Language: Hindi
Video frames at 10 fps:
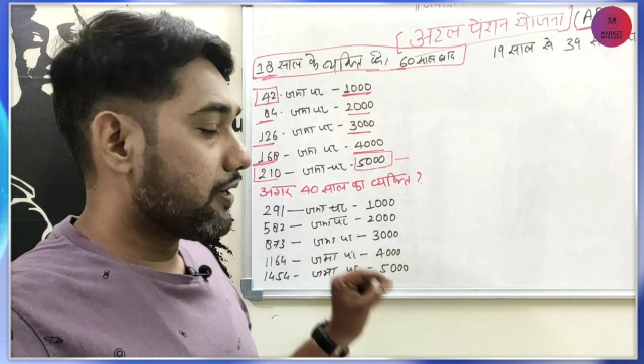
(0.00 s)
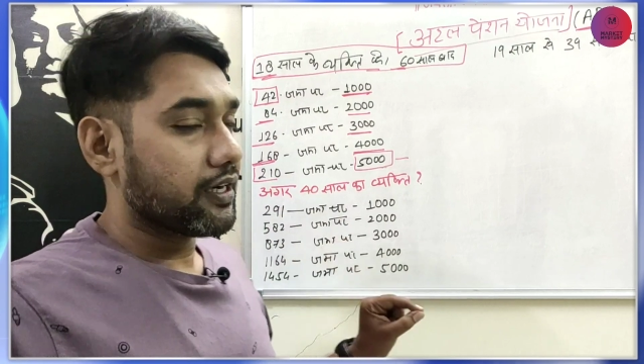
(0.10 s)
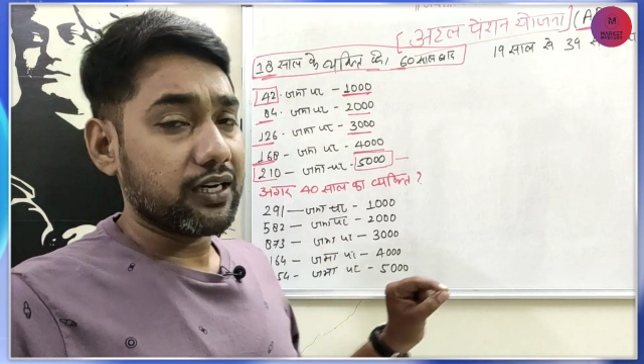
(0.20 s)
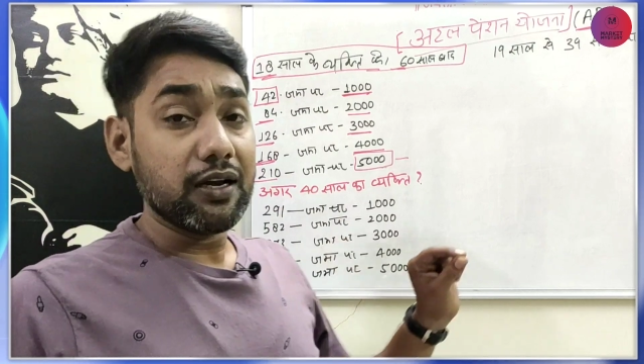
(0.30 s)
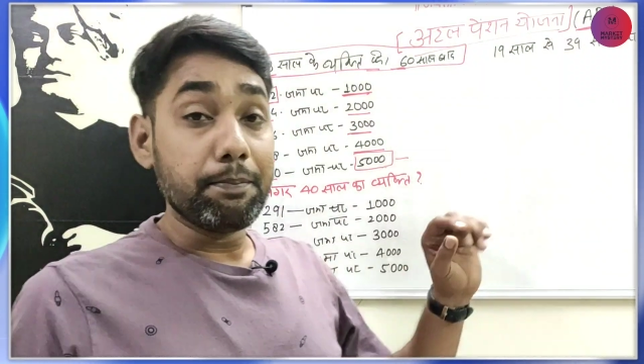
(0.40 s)

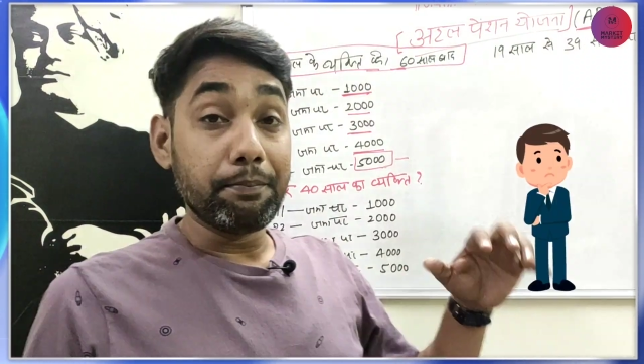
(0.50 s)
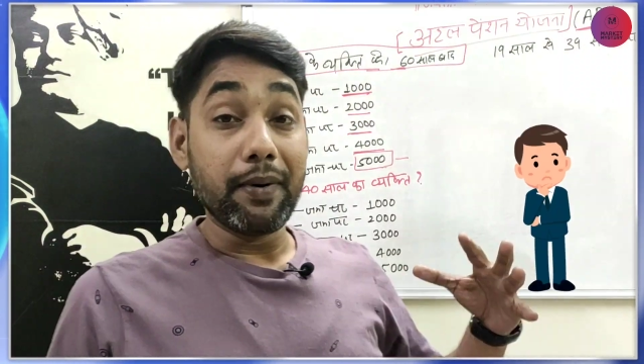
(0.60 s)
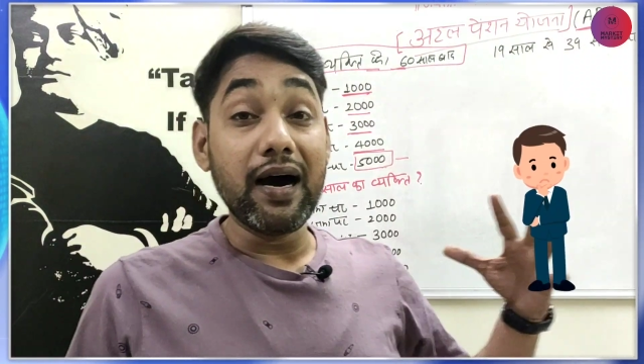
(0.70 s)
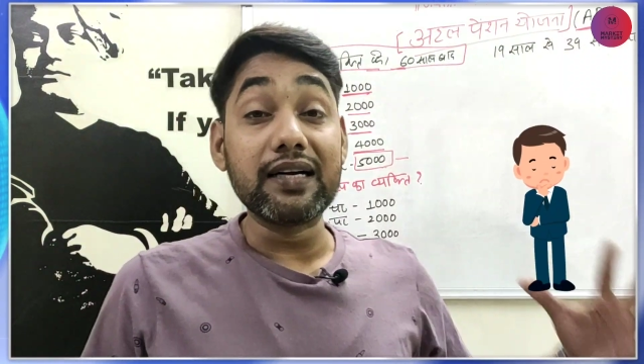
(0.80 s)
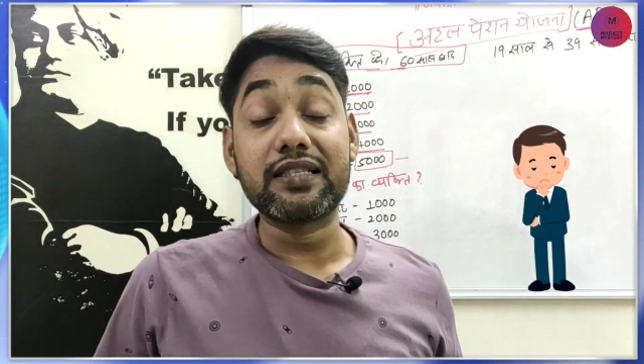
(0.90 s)
जमा करके
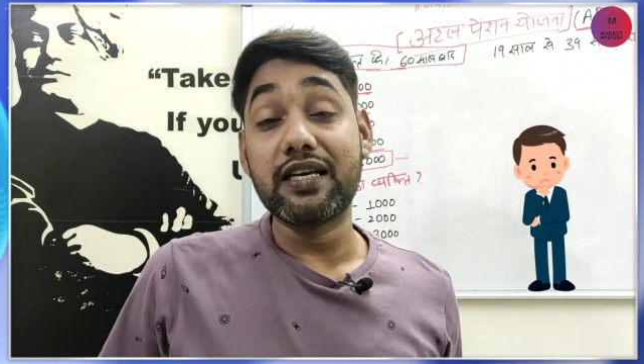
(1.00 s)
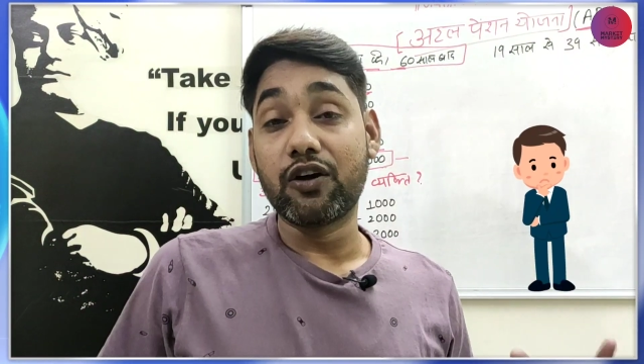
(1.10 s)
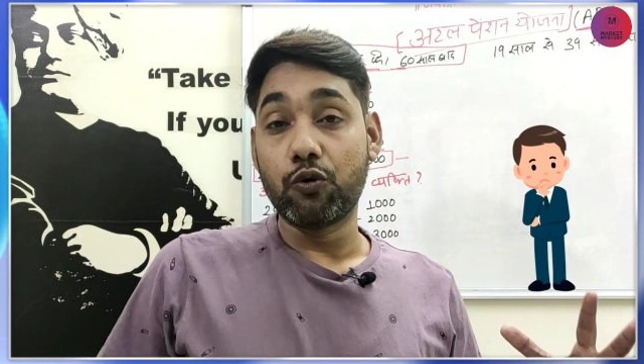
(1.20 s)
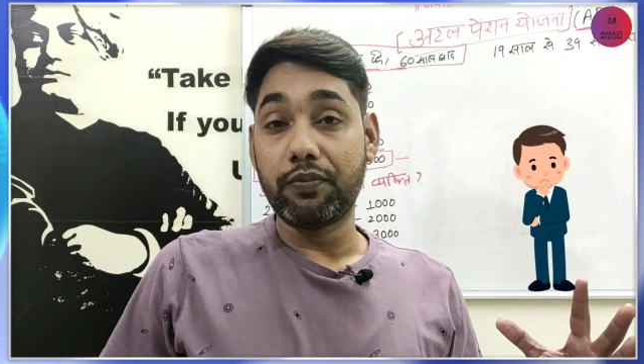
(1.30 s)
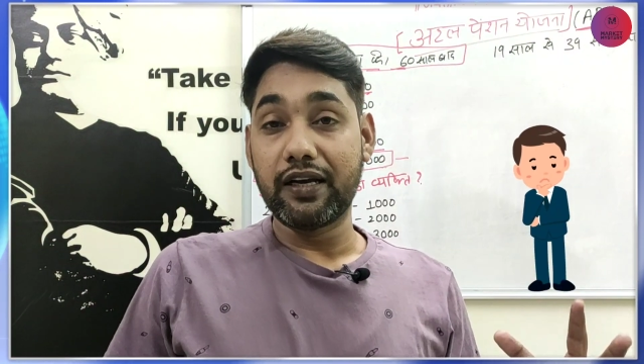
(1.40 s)
पाँच
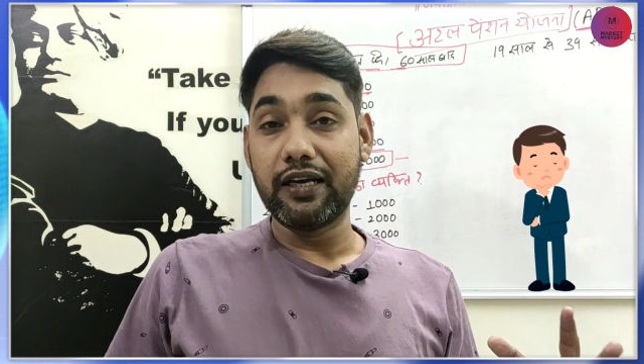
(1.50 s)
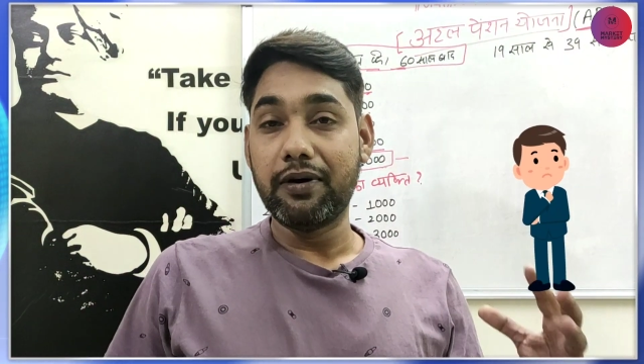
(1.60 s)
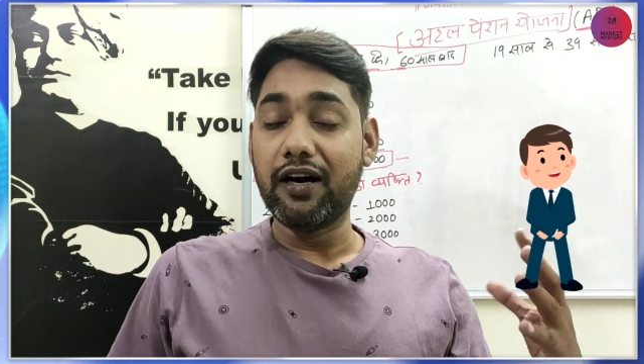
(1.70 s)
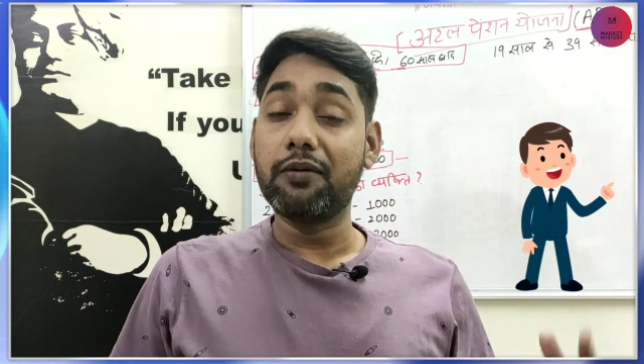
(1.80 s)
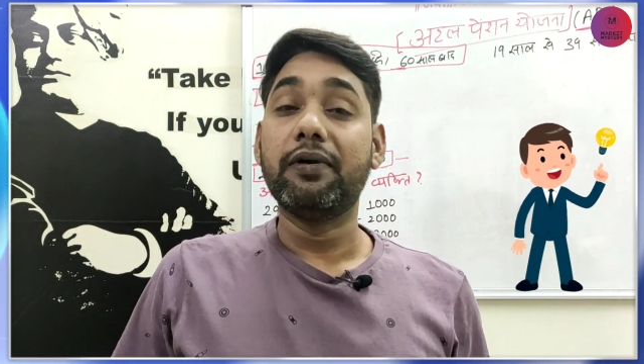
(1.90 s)
हज़ार रुपये
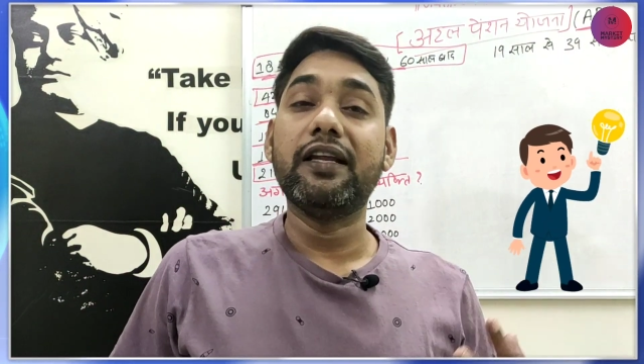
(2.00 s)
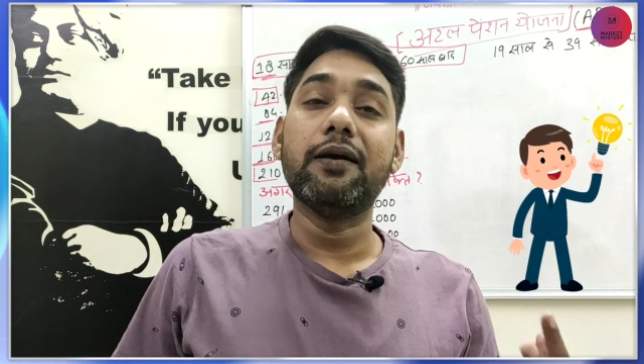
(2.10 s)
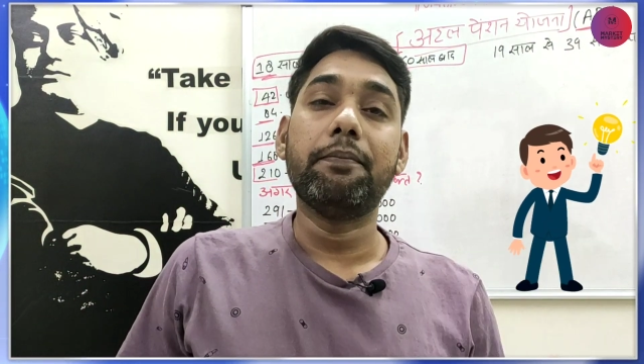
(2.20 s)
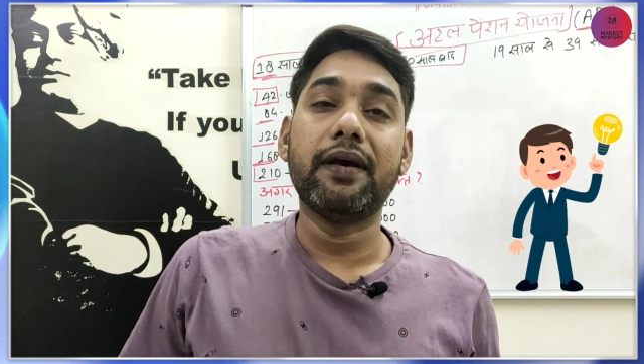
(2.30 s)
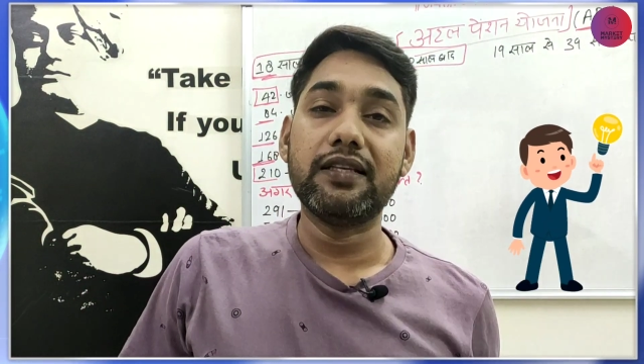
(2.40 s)
की हर महीने